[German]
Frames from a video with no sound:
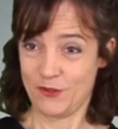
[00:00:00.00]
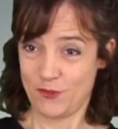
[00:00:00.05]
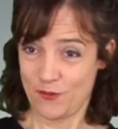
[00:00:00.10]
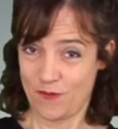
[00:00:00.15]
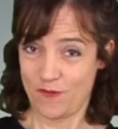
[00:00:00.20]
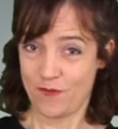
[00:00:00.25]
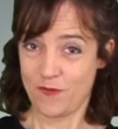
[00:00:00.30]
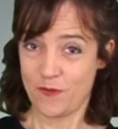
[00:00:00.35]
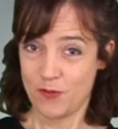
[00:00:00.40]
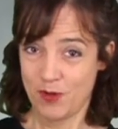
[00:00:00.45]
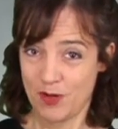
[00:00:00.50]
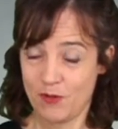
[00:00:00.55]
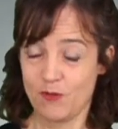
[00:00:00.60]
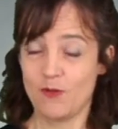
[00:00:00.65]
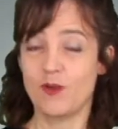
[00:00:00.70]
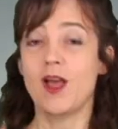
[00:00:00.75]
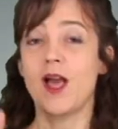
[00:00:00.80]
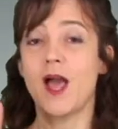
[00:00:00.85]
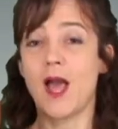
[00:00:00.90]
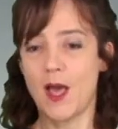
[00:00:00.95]
auch Sie,
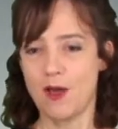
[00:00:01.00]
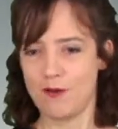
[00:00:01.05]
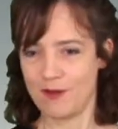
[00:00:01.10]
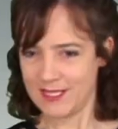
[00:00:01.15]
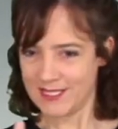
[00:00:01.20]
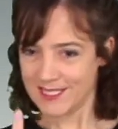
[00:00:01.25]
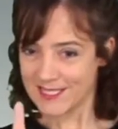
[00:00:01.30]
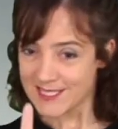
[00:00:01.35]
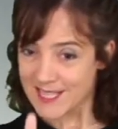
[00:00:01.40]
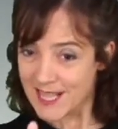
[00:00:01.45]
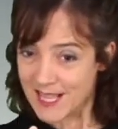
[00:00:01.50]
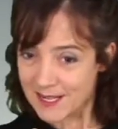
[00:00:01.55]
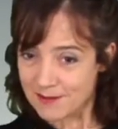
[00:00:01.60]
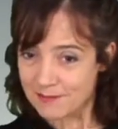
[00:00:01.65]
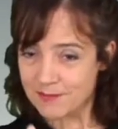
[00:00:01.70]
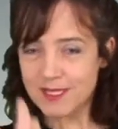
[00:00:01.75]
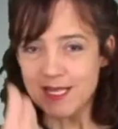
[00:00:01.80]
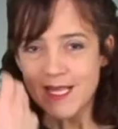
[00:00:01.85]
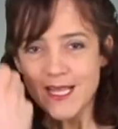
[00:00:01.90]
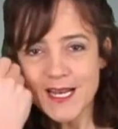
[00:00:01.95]
lieber Kollege
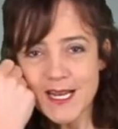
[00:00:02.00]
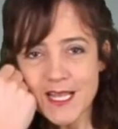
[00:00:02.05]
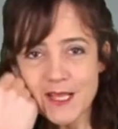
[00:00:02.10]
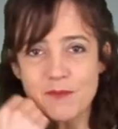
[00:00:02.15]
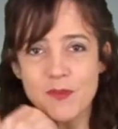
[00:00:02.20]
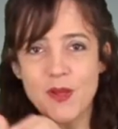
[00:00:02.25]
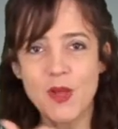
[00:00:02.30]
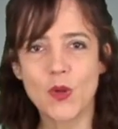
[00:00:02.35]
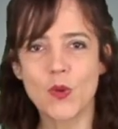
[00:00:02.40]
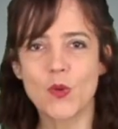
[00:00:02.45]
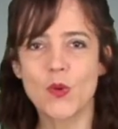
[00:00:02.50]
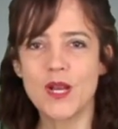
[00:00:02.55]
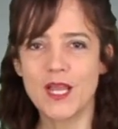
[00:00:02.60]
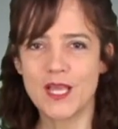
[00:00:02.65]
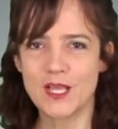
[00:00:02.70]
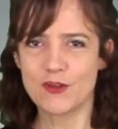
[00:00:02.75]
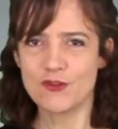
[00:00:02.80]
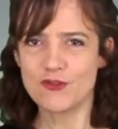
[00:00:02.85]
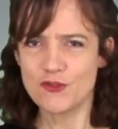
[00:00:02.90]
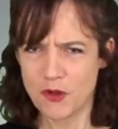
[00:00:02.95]
Schäuble.
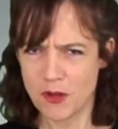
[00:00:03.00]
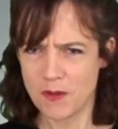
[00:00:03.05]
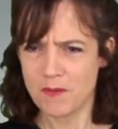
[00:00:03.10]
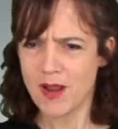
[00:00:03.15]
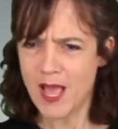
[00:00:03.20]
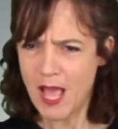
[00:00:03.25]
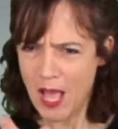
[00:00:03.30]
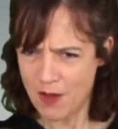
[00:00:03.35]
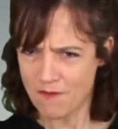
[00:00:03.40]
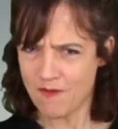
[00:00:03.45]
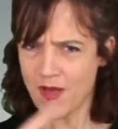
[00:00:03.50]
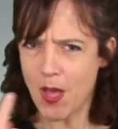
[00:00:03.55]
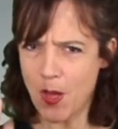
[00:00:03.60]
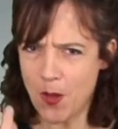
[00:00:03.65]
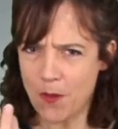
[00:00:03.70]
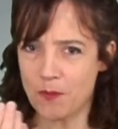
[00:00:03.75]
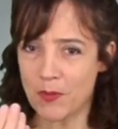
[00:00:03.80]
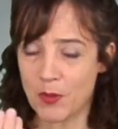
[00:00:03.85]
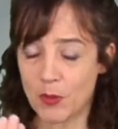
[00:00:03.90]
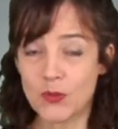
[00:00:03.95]
Sie waren
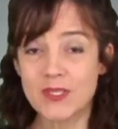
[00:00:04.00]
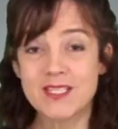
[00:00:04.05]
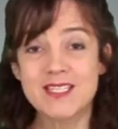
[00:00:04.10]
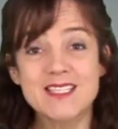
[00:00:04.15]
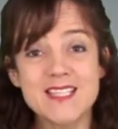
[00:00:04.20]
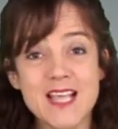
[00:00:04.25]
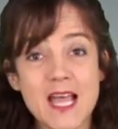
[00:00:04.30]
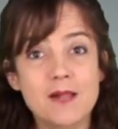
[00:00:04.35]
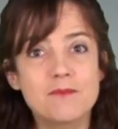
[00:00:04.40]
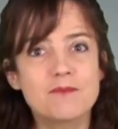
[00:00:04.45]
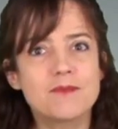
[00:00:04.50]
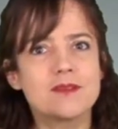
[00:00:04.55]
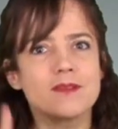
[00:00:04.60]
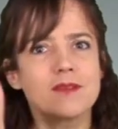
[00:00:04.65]
gerade 30